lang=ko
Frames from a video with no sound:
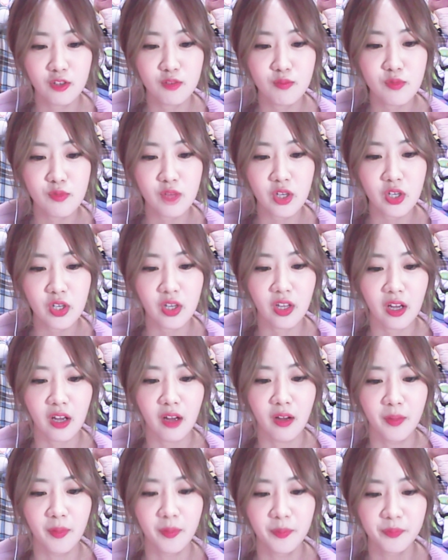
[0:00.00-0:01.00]

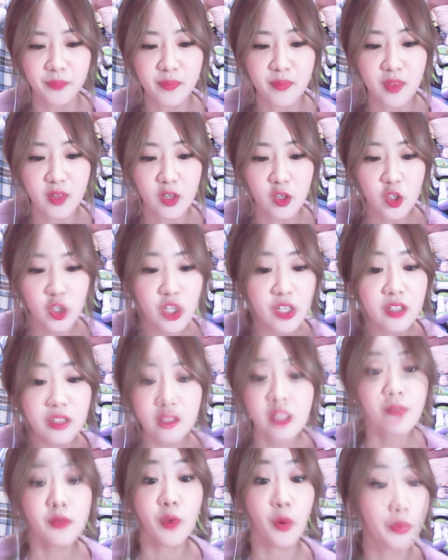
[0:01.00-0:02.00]
숨찬다 쉴
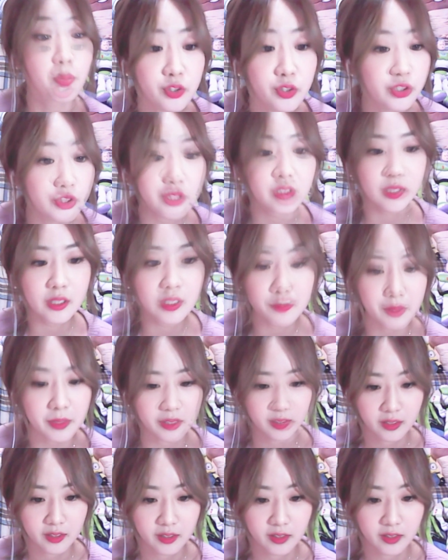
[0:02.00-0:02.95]
틈이 없어 쉴 틈이